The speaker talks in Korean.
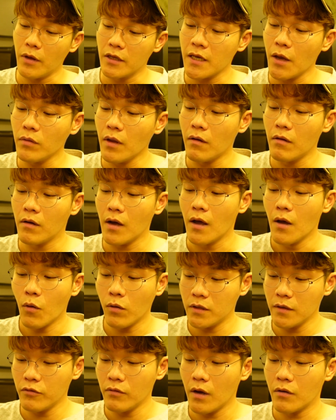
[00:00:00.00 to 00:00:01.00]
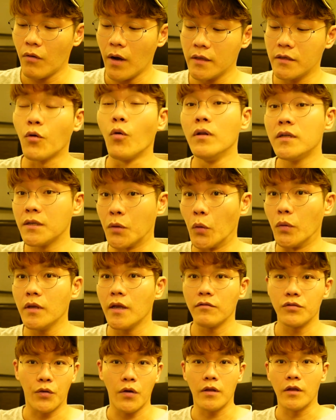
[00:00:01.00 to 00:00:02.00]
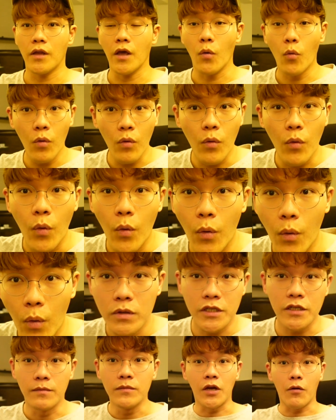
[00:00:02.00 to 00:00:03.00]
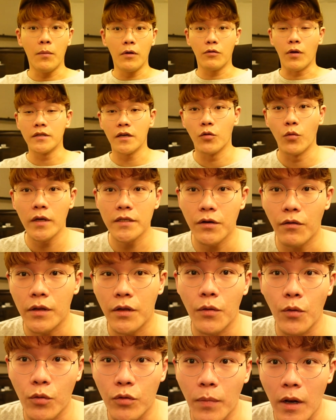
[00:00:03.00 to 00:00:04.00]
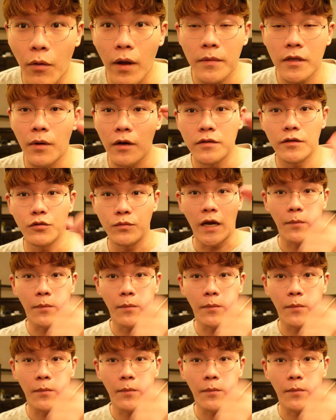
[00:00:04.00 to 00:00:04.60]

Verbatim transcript: 되면 사용 컬러가 코트 블루하고 화이트 골드톤이라고 적혀있는데 오 지금 제 화면에 굉장히 노래진 것 같아요 이것도 빨리 화이트 밸런스를 좀